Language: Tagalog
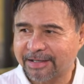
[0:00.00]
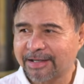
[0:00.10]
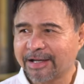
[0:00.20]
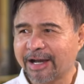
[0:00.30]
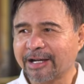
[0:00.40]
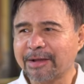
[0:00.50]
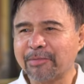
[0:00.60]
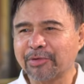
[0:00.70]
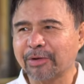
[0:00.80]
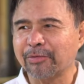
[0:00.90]
Mm. Alam
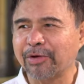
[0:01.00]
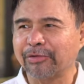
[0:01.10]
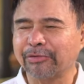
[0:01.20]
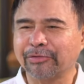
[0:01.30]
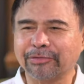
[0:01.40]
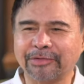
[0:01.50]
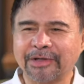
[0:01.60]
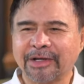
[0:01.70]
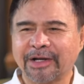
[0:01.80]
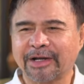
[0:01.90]
mo na kung ano yung
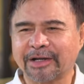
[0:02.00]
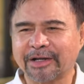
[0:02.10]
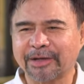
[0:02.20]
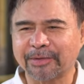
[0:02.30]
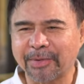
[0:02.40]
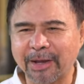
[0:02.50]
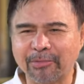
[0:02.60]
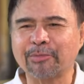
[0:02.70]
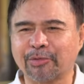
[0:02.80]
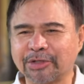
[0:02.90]
uh,
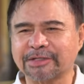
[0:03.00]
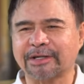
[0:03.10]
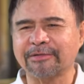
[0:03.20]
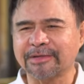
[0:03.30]
makabubuti sa'yo.